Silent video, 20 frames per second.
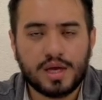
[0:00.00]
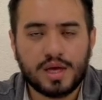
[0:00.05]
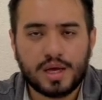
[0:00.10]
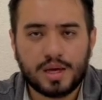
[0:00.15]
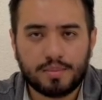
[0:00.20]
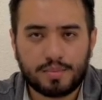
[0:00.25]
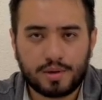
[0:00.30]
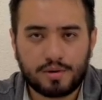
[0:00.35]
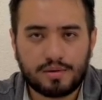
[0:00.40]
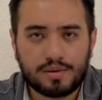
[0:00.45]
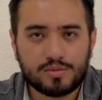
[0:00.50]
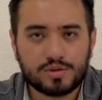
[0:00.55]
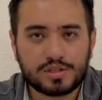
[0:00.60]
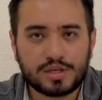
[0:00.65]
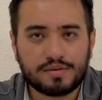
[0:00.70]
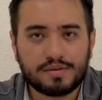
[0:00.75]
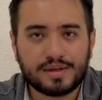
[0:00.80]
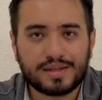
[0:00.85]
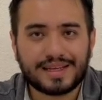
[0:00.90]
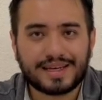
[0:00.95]
Pero vamos a
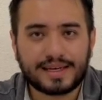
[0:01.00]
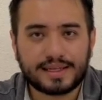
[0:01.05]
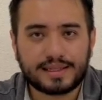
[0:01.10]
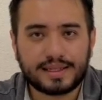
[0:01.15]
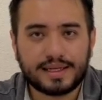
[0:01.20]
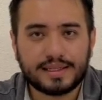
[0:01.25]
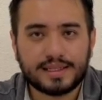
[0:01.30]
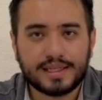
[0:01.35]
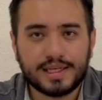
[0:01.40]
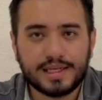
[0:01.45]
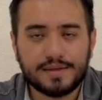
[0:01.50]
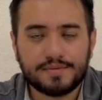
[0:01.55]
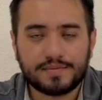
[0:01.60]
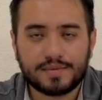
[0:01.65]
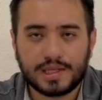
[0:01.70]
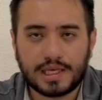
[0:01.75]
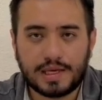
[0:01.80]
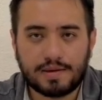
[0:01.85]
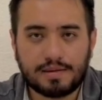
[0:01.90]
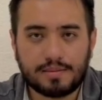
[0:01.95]
ver de qué trata
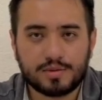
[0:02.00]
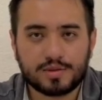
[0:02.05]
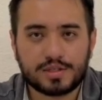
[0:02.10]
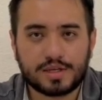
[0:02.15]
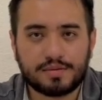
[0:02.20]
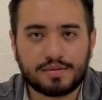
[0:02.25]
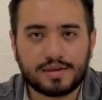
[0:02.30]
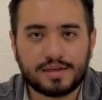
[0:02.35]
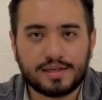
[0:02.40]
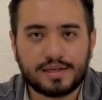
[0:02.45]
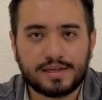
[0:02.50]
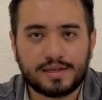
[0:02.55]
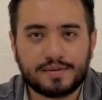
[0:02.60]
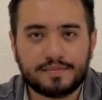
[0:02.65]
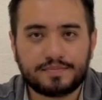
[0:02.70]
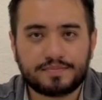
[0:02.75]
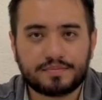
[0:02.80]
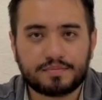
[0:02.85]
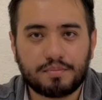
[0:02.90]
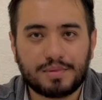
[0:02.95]
y vamos a ver
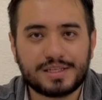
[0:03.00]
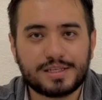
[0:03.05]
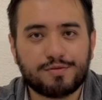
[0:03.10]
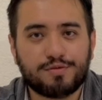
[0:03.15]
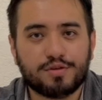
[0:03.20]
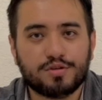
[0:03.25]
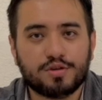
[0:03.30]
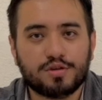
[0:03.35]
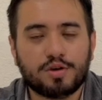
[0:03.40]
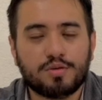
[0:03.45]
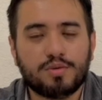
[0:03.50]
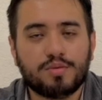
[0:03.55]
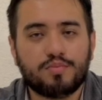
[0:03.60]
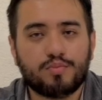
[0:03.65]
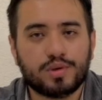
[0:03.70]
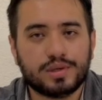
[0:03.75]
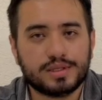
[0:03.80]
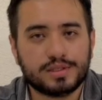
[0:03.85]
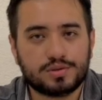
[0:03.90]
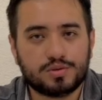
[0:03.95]
más a fondo cómo
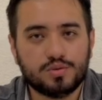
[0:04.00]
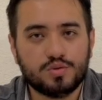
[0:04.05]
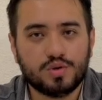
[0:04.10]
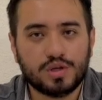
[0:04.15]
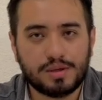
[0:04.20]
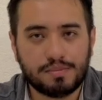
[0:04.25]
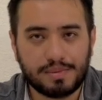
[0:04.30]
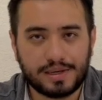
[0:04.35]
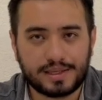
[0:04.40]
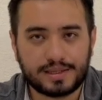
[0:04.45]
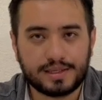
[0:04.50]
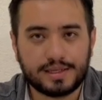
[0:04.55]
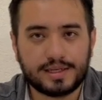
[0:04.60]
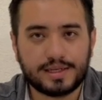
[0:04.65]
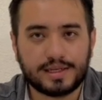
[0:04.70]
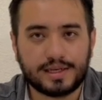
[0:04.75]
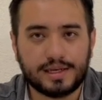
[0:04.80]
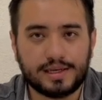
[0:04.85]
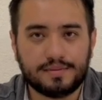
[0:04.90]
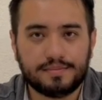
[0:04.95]
puedes tú invertir en
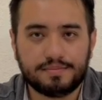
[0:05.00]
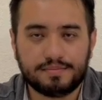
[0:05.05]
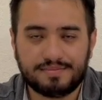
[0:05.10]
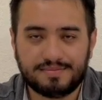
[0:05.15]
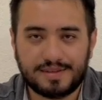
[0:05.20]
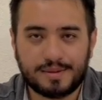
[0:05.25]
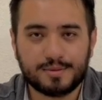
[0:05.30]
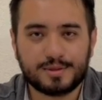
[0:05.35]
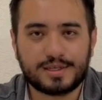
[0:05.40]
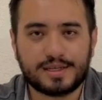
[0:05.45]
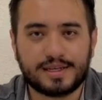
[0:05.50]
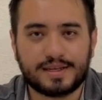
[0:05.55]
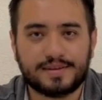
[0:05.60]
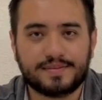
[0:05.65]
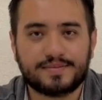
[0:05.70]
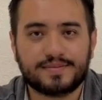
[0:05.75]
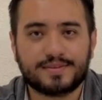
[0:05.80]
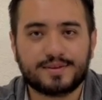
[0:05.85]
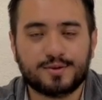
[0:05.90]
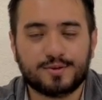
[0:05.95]
él. Vamos a
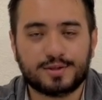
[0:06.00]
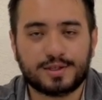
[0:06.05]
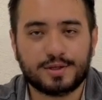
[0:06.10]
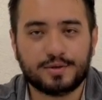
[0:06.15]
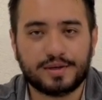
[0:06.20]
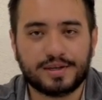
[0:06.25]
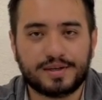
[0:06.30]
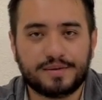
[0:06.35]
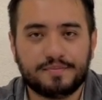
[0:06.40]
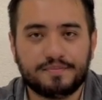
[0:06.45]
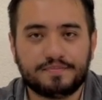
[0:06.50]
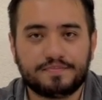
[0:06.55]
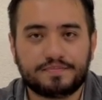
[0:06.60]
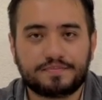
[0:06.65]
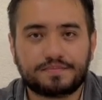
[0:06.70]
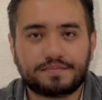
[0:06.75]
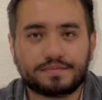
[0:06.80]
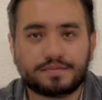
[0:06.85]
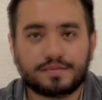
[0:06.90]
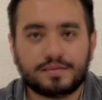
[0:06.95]
continuar.
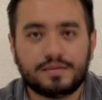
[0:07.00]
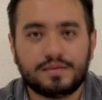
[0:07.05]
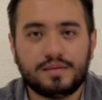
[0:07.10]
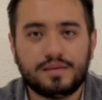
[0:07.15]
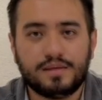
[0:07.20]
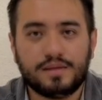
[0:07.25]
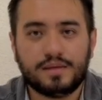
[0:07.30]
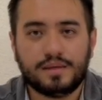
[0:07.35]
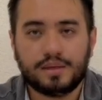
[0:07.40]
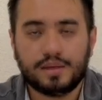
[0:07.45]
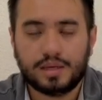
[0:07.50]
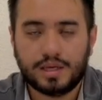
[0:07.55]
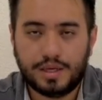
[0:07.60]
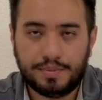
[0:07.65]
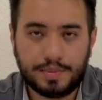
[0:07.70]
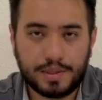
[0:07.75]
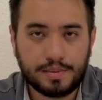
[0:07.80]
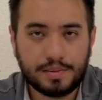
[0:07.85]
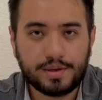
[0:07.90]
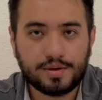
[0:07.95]
Y
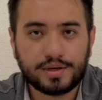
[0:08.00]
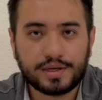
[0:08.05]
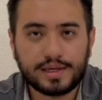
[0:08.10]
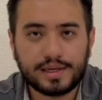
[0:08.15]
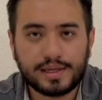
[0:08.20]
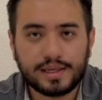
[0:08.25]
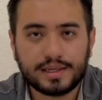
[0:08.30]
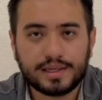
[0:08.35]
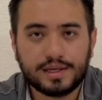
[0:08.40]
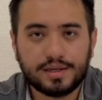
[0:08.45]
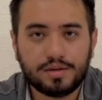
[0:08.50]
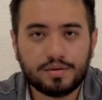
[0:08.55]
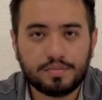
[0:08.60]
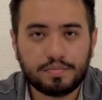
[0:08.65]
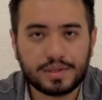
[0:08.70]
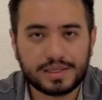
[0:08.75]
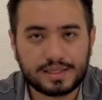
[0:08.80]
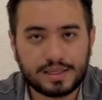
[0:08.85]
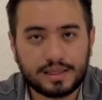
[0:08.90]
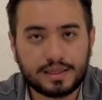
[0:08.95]
primero que nada quiero
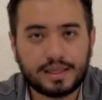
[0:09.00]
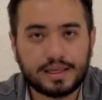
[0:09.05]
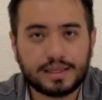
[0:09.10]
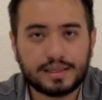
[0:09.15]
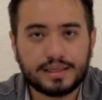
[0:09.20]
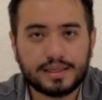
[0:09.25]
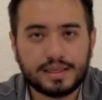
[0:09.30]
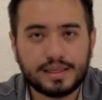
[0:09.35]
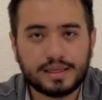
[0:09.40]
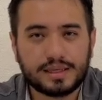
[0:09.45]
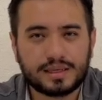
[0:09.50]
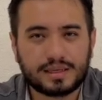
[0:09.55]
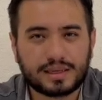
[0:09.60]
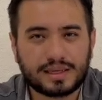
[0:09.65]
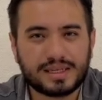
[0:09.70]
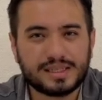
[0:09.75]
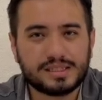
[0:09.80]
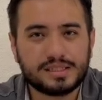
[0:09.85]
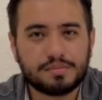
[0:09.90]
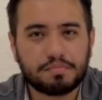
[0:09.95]
presentarte qué
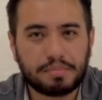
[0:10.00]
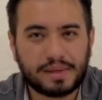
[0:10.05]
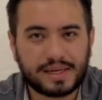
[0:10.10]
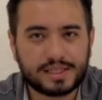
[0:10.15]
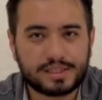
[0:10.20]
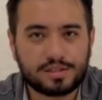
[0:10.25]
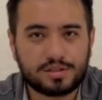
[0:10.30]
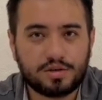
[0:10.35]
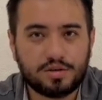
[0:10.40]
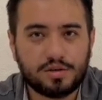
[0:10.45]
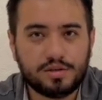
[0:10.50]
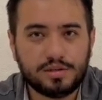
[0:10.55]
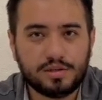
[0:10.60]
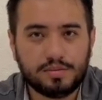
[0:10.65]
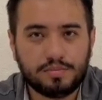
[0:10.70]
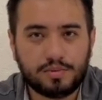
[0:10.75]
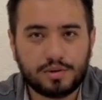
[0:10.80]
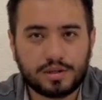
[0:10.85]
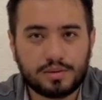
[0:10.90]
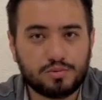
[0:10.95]
es Pax Gold,
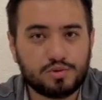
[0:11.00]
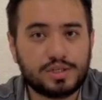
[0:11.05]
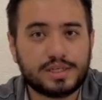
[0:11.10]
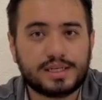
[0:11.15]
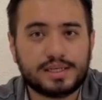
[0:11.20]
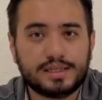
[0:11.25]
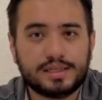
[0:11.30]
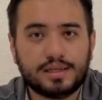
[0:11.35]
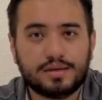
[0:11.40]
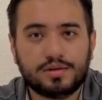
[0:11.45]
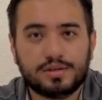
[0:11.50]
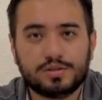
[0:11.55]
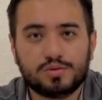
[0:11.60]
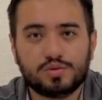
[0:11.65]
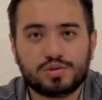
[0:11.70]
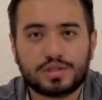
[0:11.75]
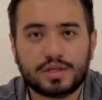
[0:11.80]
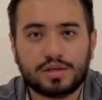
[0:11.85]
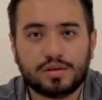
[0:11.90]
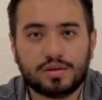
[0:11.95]
porque mucha gente no ha
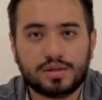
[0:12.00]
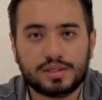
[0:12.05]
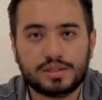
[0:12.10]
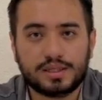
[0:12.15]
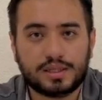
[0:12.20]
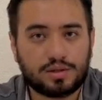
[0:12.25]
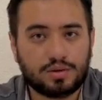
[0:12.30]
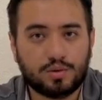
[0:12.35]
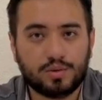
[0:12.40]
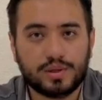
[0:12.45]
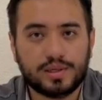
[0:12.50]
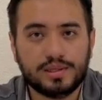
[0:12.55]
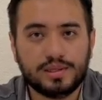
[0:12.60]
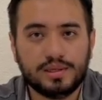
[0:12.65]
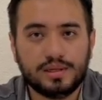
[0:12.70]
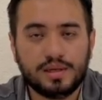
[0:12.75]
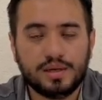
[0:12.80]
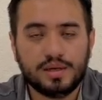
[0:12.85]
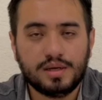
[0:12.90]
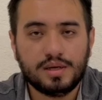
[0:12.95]
escuchado de este token.
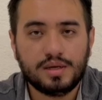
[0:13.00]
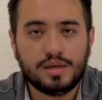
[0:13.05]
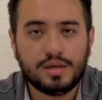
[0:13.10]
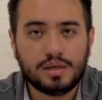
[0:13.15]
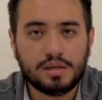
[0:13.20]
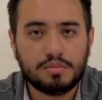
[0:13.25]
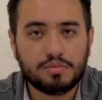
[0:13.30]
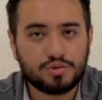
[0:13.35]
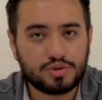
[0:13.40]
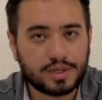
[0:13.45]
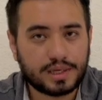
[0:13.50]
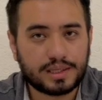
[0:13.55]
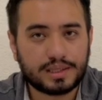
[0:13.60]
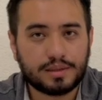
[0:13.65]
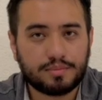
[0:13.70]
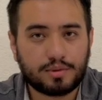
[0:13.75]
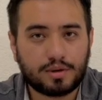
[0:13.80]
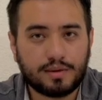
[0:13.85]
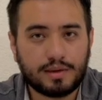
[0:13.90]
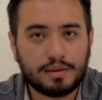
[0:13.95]
Mucha gente
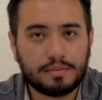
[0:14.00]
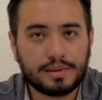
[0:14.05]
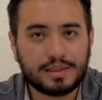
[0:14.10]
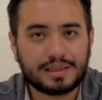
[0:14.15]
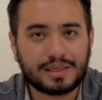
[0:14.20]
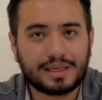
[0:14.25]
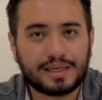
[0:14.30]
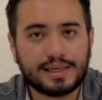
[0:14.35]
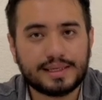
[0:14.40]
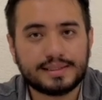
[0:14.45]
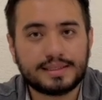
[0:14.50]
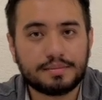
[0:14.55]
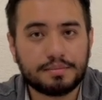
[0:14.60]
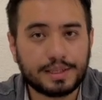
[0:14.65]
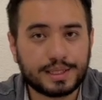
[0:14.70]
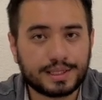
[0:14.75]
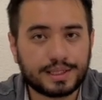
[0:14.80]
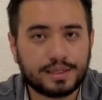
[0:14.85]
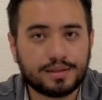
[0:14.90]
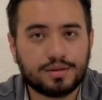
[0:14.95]
probablemente ya está
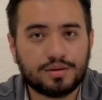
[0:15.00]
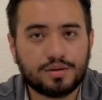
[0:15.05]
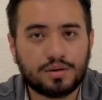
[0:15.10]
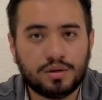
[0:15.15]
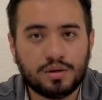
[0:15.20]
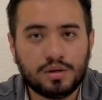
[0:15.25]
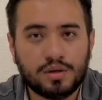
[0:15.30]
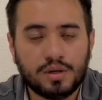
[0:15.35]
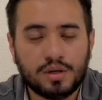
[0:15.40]
invirtiendo